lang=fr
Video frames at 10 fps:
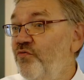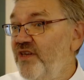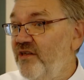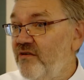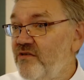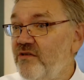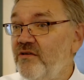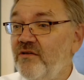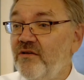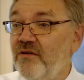financent
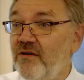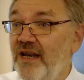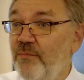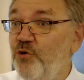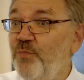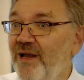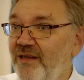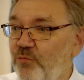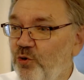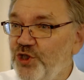euh, la plupart
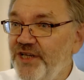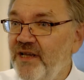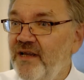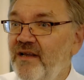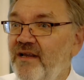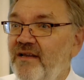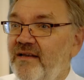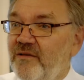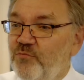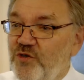des projets,
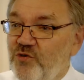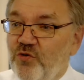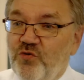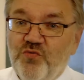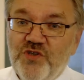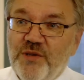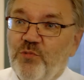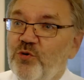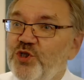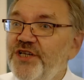puisque tous ces
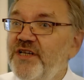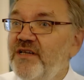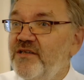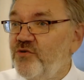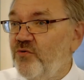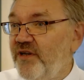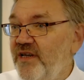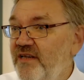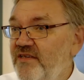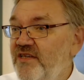projets sont
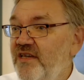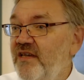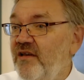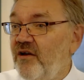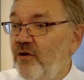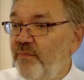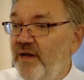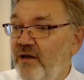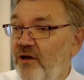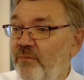réalisés en,
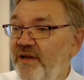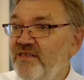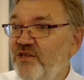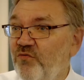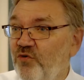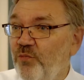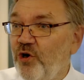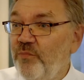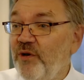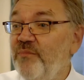partie en fonds
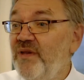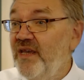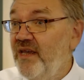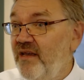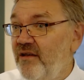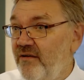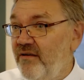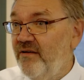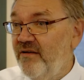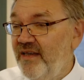propres, mais
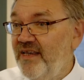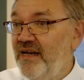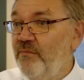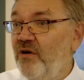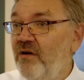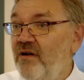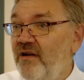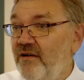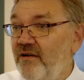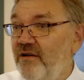euh, également
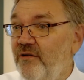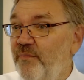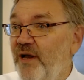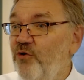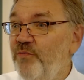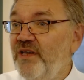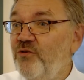euh, par le biais